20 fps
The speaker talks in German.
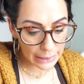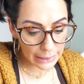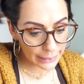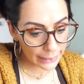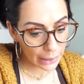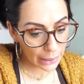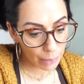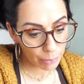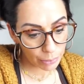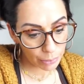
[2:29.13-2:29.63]

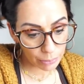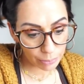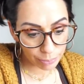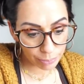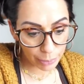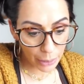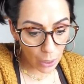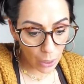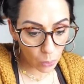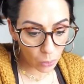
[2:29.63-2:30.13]
deshalb
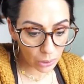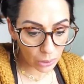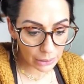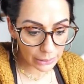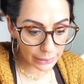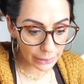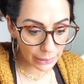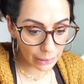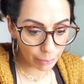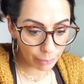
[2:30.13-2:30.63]
brauche
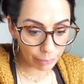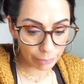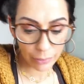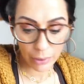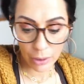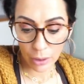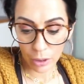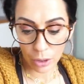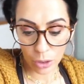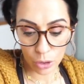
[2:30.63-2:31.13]
ich
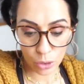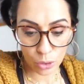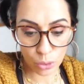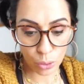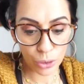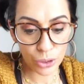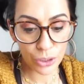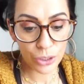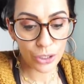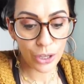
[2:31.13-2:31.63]
eben
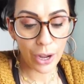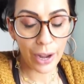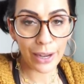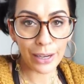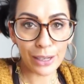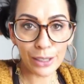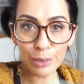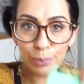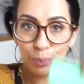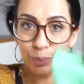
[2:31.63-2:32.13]
solche
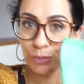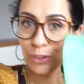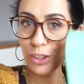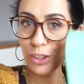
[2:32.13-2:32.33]
Teile,